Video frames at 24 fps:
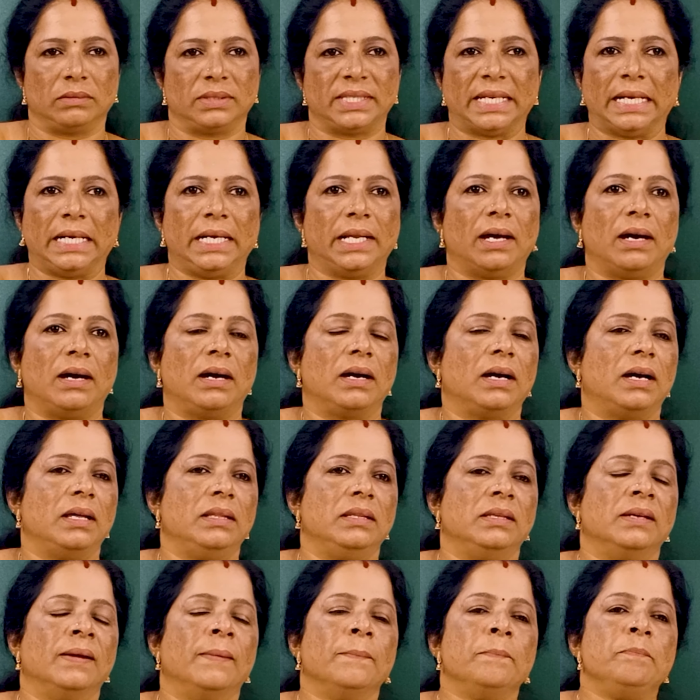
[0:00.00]
செட்
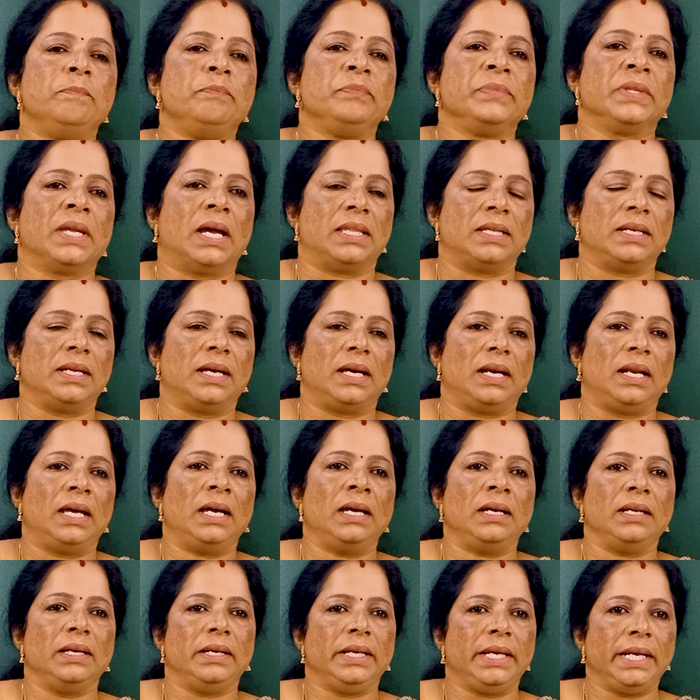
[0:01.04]
ஆகாது அதனால்
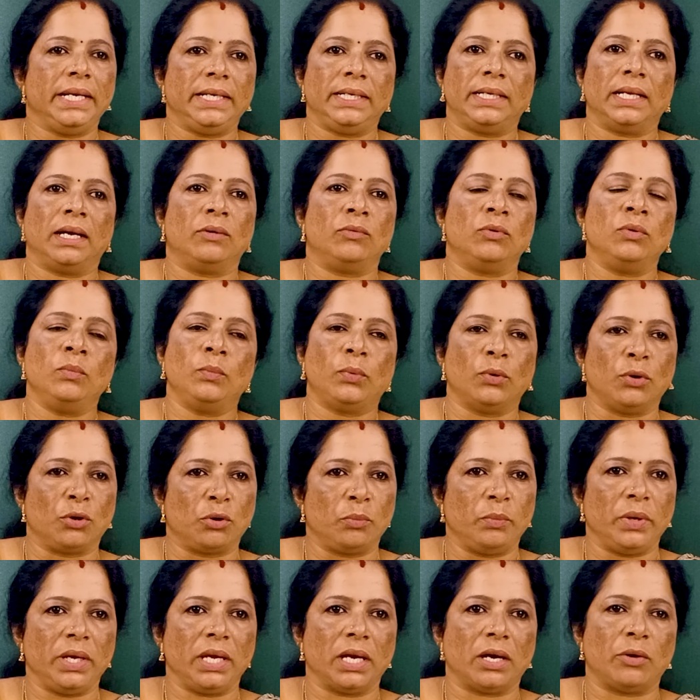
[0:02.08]
நீட்டாகவும்
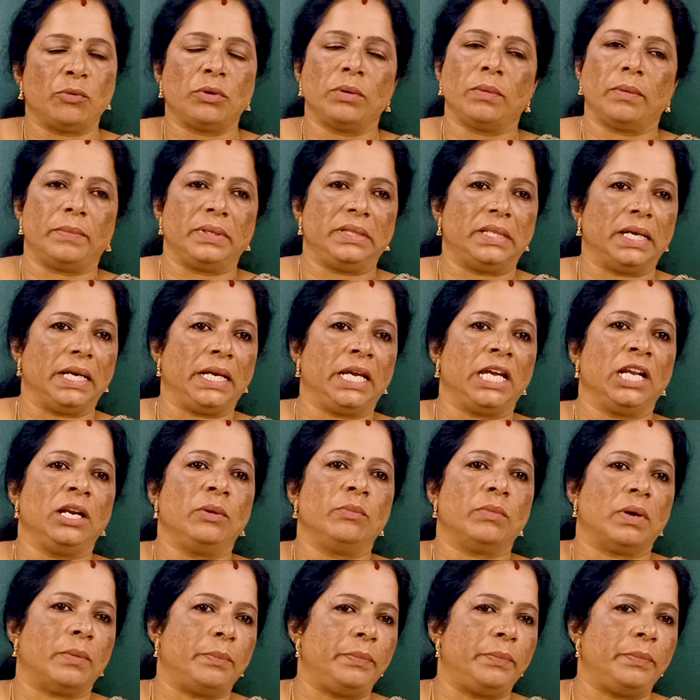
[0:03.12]
பொறுமையாகவும் நம்ம தைக்கணும்